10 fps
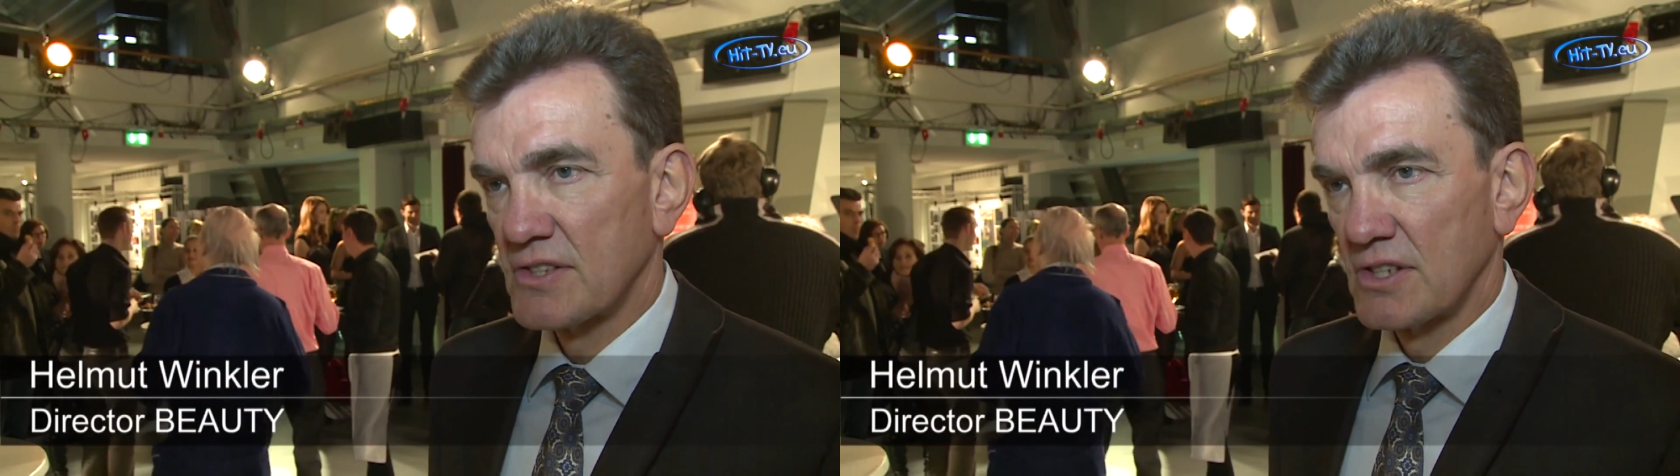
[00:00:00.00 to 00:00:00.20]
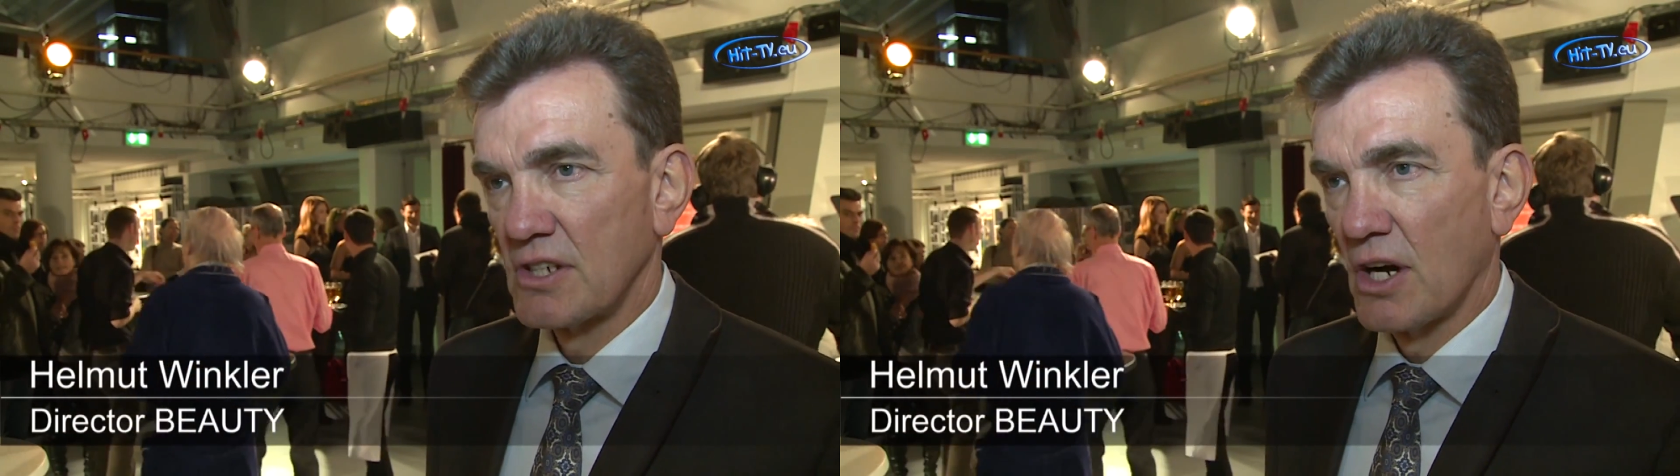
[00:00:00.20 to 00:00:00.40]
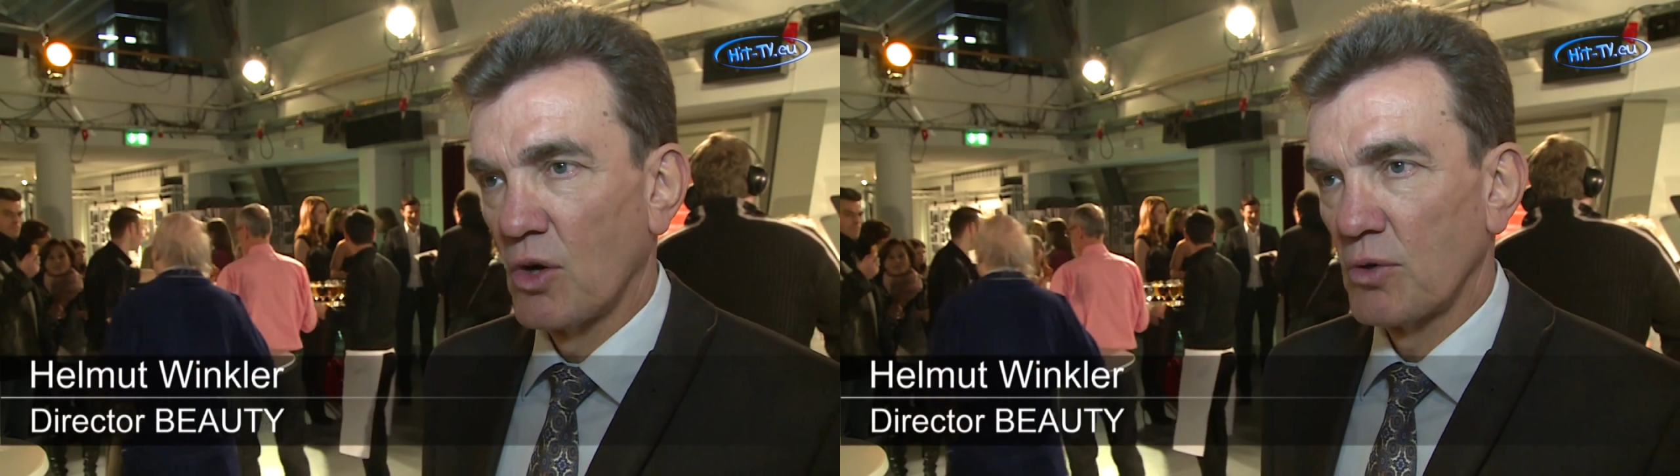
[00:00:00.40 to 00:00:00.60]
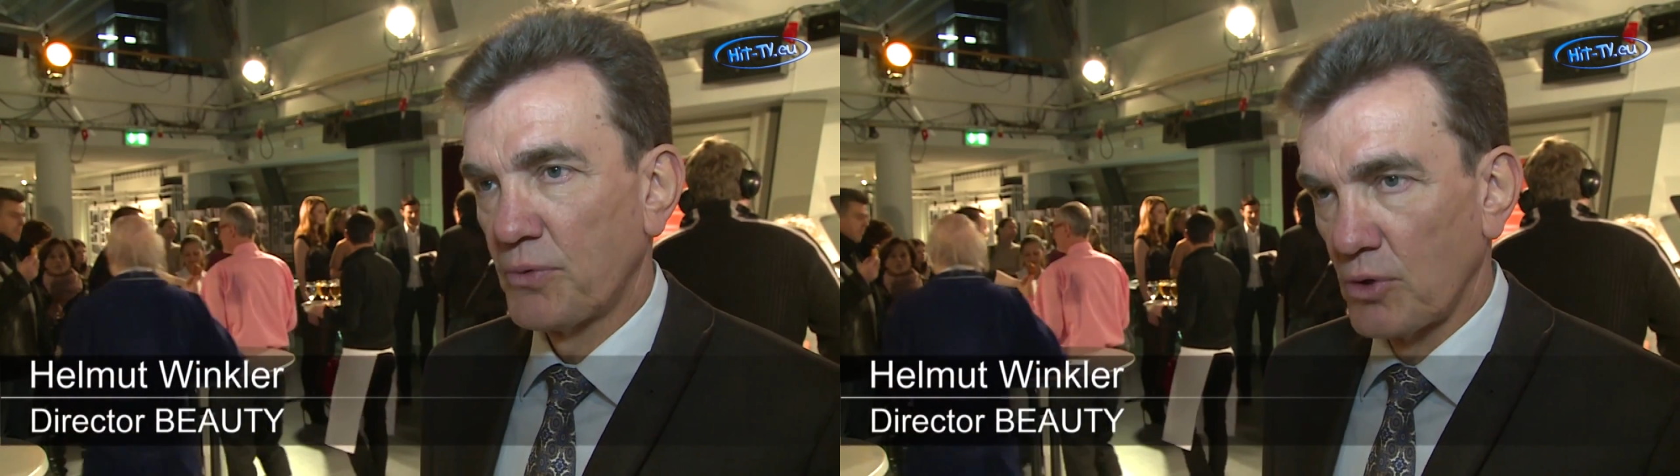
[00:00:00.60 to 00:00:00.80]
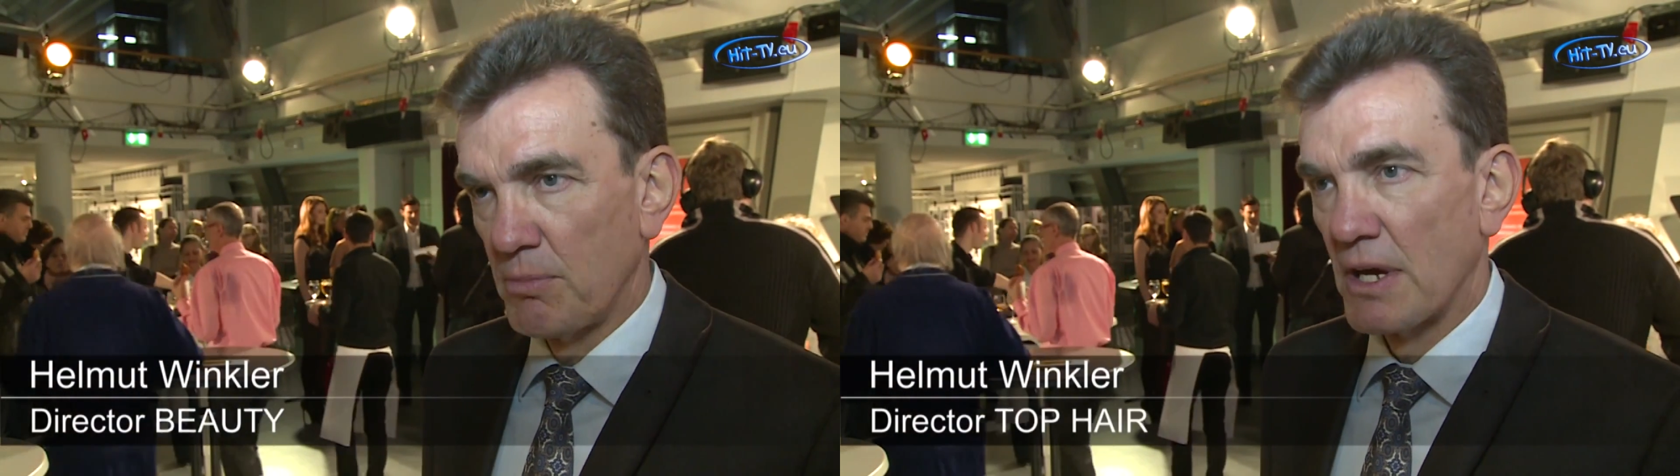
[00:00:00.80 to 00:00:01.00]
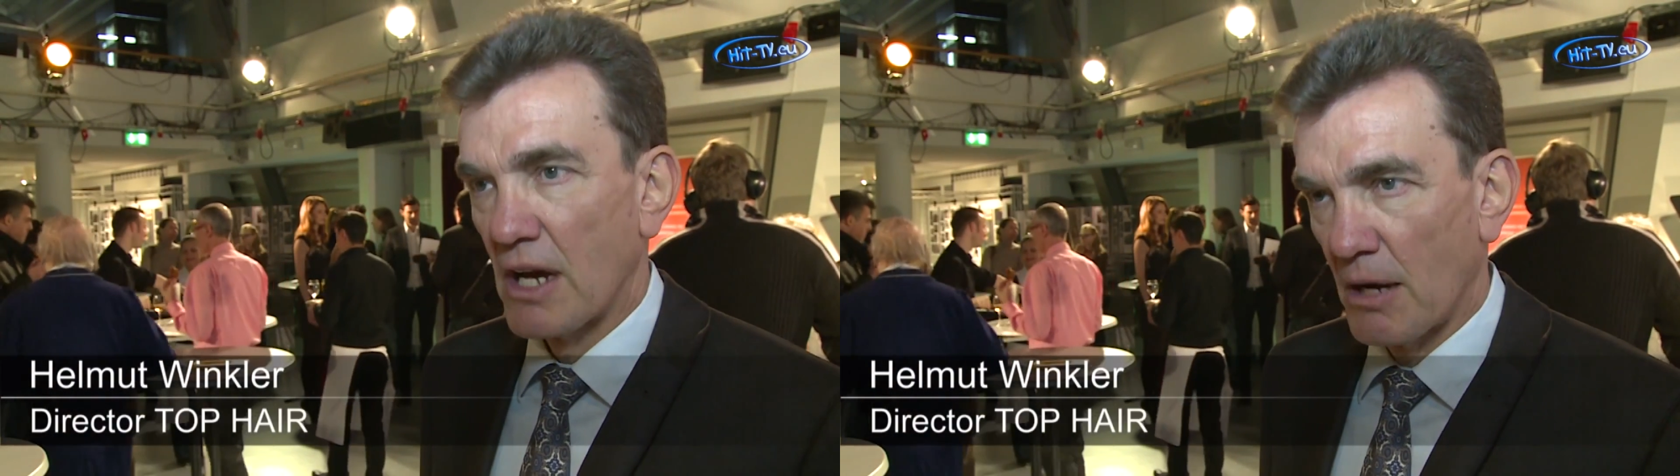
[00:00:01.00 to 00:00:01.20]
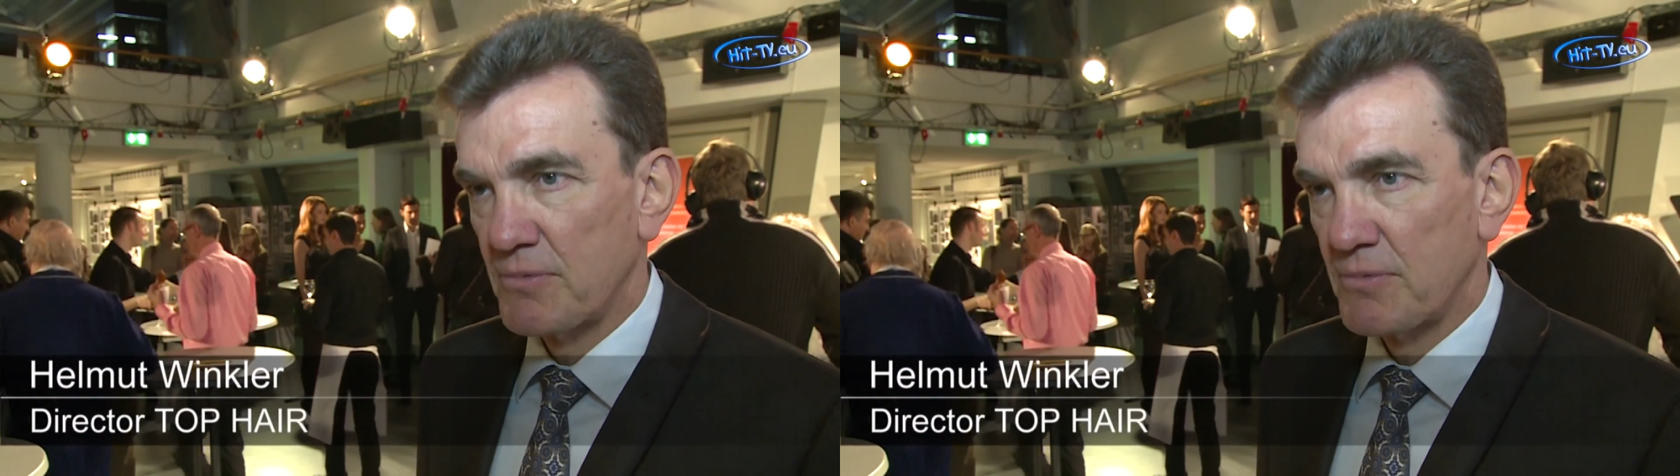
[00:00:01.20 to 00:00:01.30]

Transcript: sich auch für Make-up,